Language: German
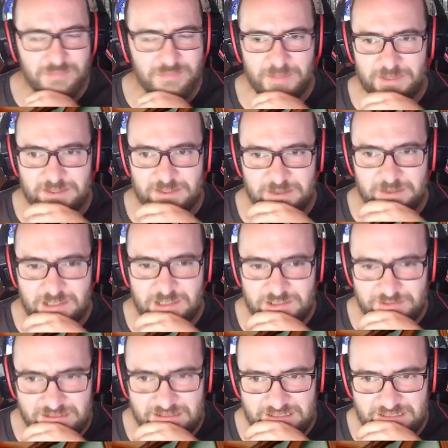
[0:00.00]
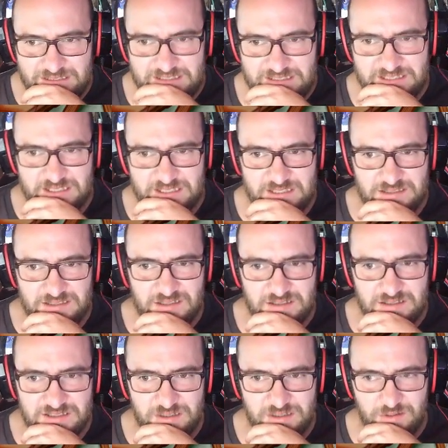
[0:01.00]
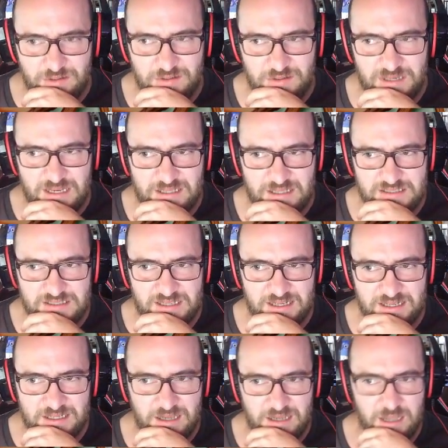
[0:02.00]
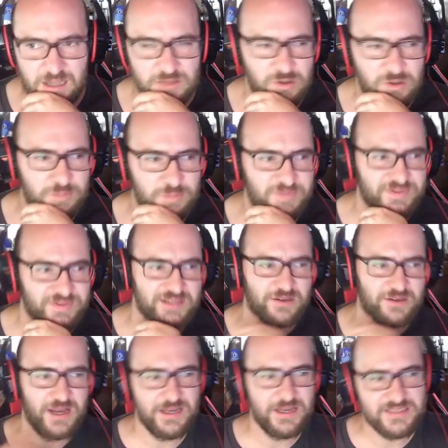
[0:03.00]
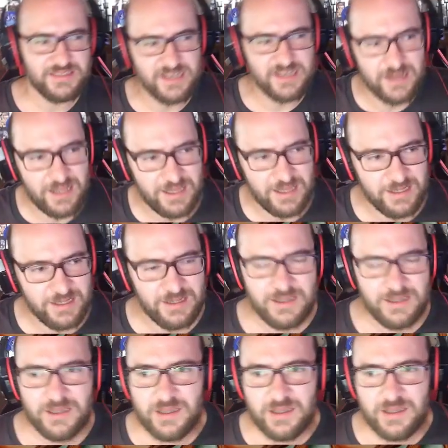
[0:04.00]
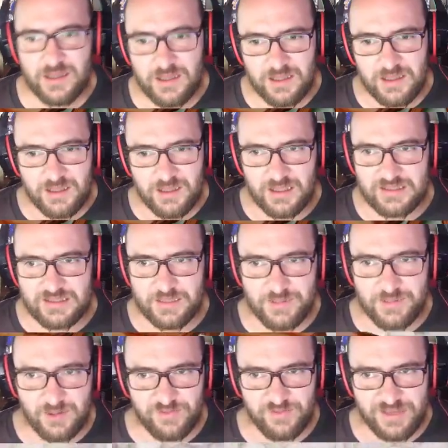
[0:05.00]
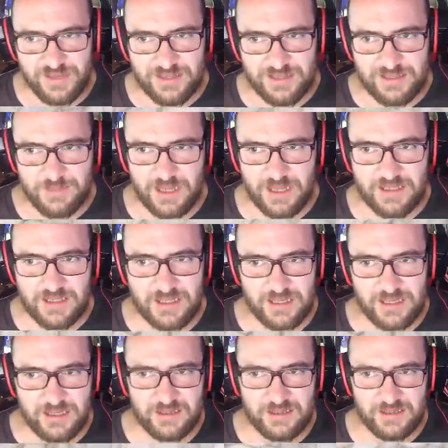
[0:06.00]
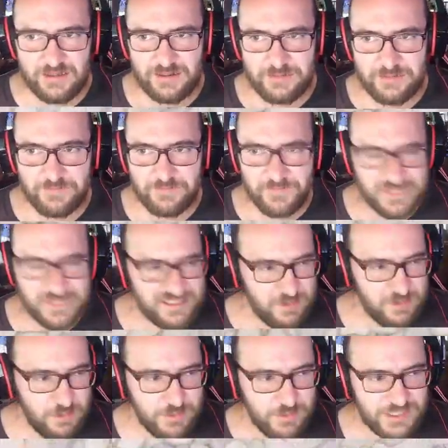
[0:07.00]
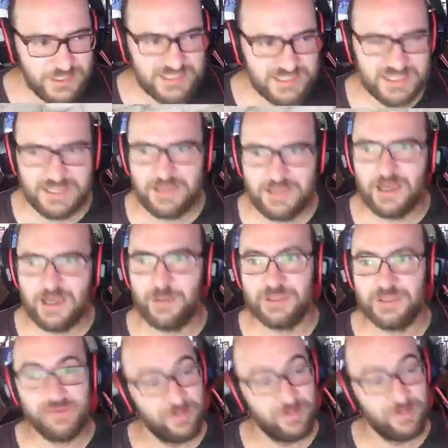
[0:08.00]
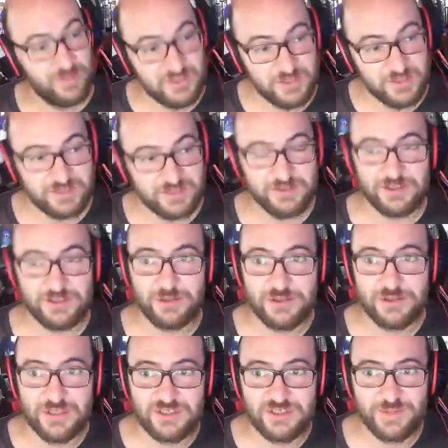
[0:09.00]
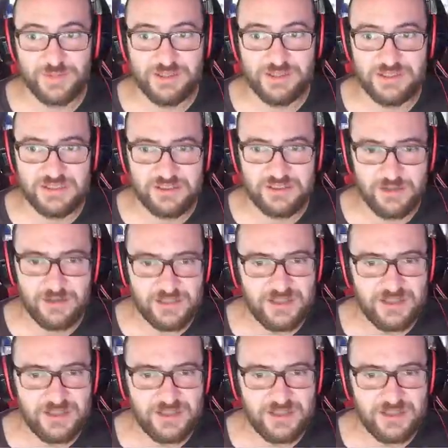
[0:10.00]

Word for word: mir persönlich fällt jetzt sonst auch nichts ein. Ah doch, mir fällt noch eine Sache ein. Es gibt auch viele, die machen äh, Solo-IC, aber dafür musst du natürlich auch schon entsprechendes